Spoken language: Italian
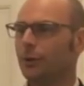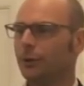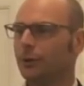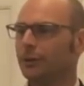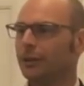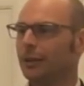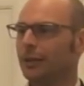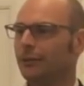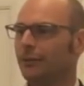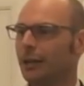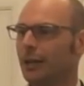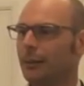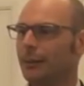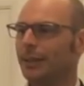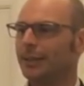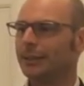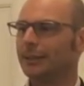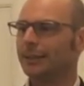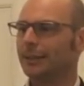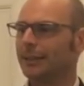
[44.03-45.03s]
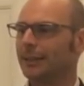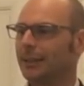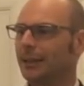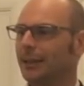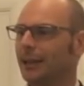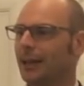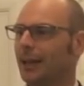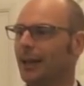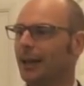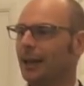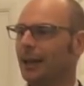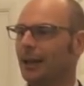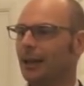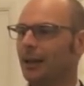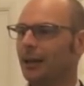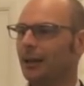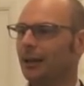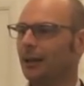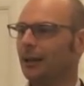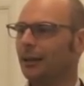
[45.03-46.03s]
dire veramente che è
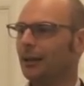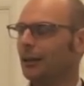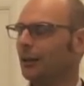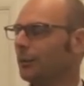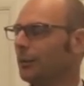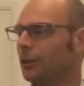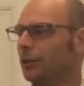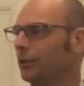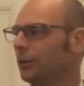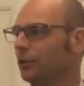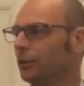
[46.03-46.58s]
la, la migliore di